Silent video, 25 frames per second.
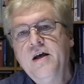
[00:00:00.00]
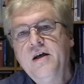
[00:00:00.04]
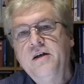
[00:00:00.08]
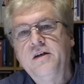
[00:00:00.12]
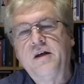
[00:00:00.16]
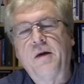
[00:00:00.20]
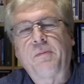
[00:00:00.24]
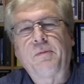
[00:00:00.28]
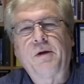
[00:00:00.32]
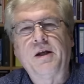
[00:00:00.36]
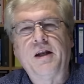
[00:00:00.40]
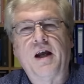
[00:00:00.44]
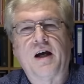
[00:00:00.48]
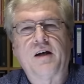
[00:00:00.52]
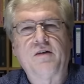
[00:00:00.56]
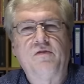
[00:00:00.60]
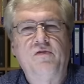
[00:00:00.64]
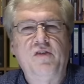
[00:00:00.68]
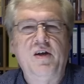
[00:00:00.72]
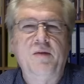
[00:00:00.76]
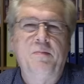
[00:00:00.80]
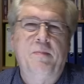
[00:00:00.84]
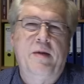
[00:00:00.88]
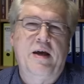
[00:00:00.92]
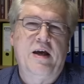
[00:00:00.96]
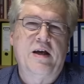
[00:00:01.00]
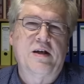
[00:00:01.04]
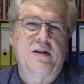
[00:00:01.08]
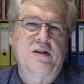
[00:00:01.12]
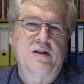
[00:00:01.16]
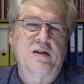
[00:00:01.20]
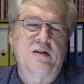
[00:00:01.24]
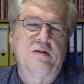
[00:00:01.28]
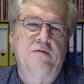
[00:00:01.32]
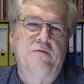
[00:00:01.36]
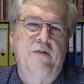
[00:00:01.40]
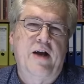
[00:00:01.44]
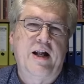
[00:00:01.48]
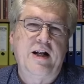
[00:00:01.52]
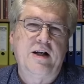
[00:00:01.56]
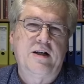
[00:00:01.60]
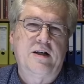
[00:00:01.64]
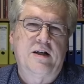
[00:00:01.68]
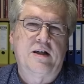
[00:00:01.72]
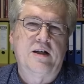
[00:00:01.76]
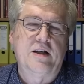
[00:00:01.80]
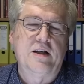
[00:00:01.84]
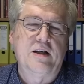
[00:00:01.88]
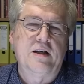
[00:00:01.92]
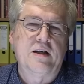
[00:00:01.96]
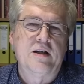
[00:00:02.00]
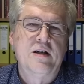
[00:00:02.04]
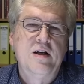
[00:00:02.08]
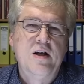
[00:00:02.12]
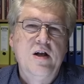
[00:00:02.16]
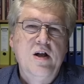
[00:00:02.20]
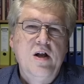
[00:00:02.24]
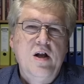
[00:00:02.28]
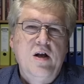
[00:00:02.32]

Ich habe gedacht, wie im Ersten Weltkrieg,